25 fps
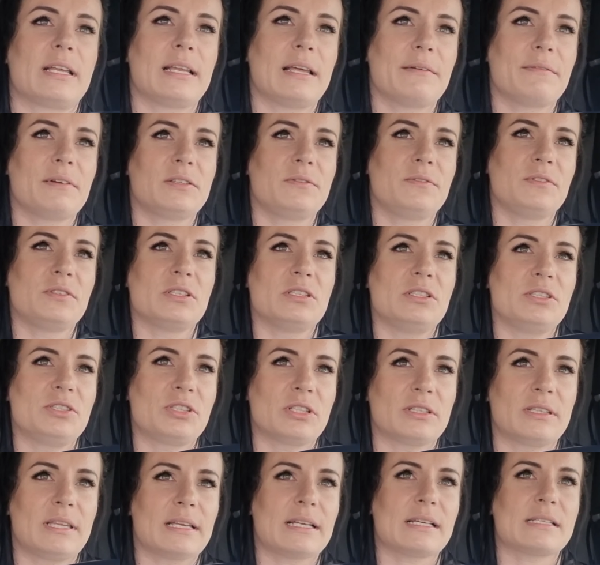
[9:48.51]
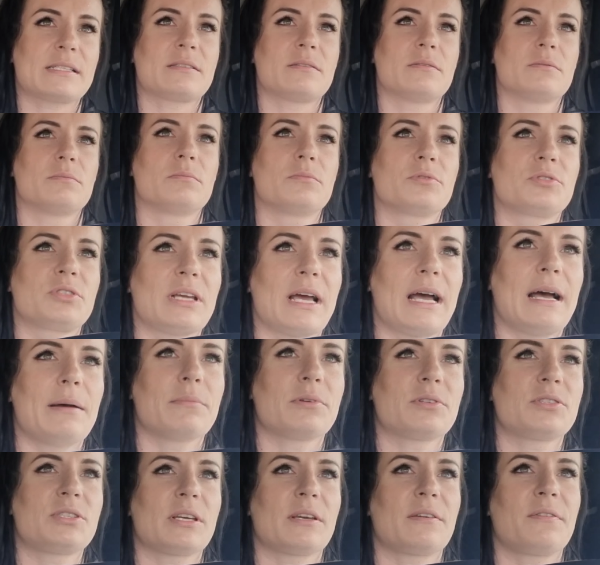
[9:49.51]
Nawet widzieliście teraz, y,
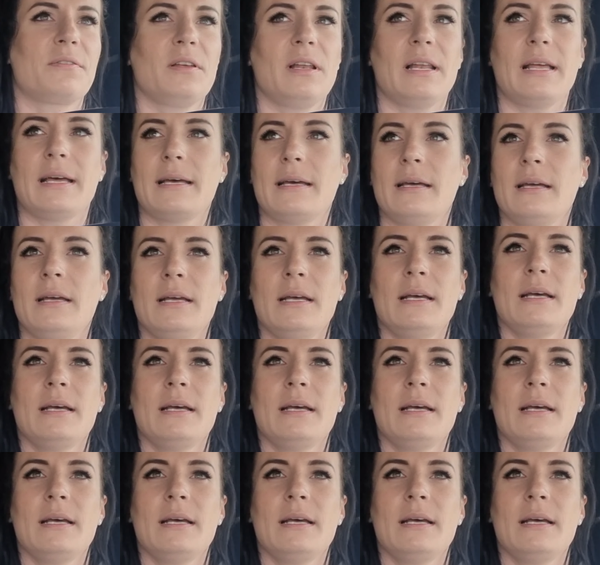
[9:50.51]
musiałam się chwilę